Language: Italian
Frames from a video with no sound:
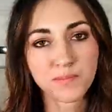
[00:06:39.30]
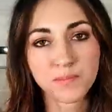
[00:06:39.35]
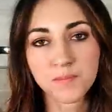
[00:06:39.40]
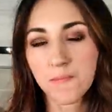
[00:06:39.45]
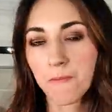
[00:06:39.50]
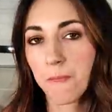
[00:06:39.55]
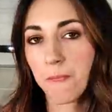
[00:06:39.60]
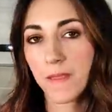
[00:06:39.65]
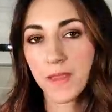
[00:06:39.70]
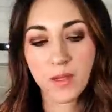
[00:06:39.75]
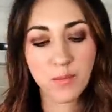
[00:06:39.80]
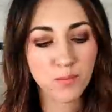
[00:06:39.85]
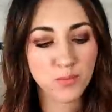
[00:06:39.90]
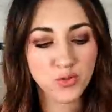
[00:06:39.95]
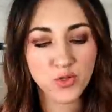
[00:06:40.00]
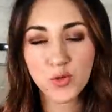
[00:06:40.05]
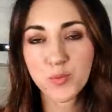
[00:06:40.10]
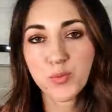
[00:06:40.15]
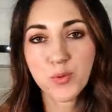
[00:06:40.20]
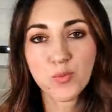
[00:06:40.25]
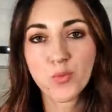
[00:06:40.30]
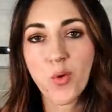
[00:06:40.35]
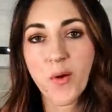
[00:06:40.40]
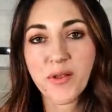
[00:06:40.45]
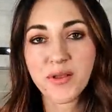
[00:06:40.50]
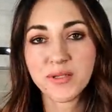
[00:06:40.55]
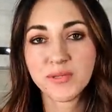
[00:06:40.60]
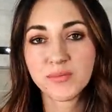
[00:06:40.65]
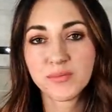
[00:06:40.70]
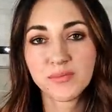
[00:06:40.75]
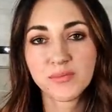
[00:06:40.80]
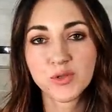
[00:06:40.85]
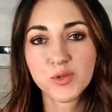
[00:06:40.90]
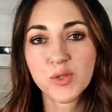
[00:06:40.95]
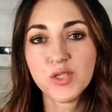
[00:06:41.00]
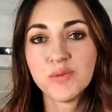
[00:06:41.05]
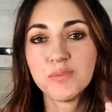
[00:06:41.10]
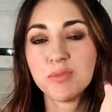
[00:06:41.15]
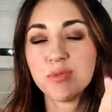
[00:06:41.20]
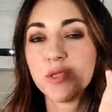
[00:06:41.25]
Come sono? Troppo buoni,
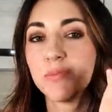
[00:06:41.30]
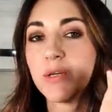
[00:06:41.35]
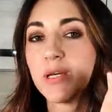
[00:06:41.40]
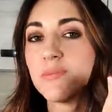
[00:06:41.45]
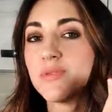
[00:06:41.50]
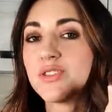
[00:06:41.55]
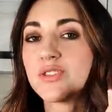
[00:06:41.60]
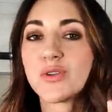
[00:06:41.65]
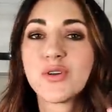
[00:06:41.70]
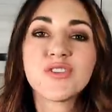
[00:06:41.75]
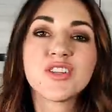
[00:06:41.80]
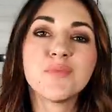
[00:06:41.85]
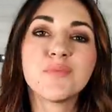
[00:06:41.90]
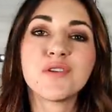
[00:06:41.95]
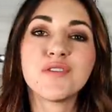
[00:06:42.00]
sì? i miei biscotti